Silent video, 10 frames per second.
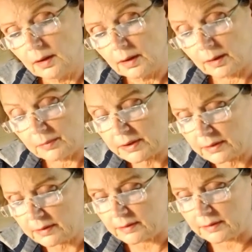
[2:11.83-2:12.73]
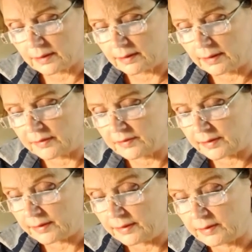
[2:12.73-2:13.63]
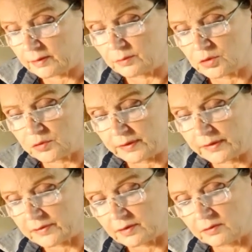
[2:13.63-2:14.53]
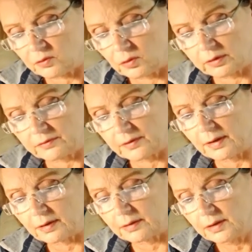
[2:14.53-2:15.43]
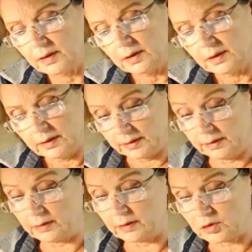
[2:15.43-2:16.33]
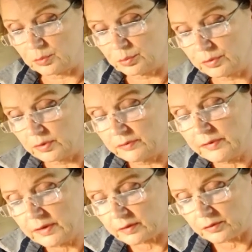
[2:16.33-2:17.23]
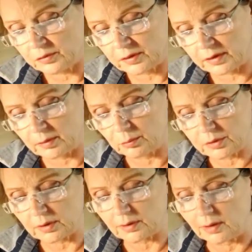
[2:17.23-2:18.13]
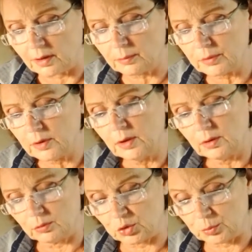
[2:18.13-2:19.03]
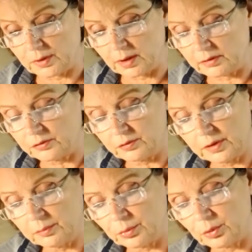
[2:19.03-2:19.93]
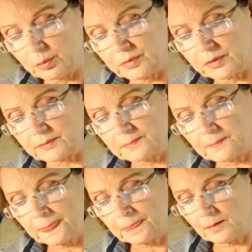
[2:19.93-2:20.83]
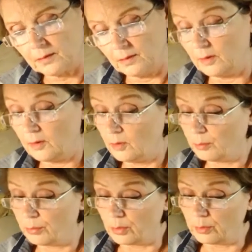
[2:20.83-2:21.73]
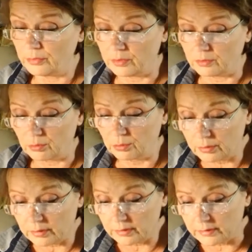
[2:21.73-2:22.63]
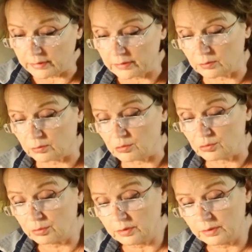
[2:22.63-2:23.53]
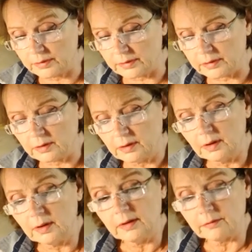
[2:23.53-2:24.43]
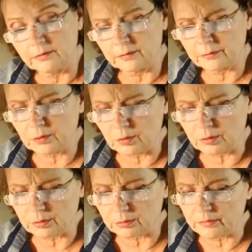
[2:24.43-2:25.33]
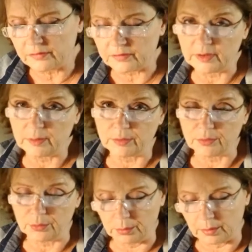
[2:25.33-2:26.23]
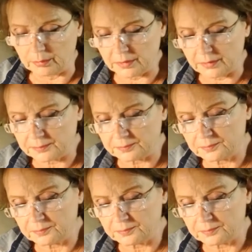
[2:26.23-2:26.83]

Am dritten Tag, als die Eltern und Schwestern fort waren, ging Aschenputtel wieder zu seiner Mutter Grab und sprach zu dem Bäumchen Bäumchen, rüttel dich und schüttel dich, wirf Gold und Silber über mich.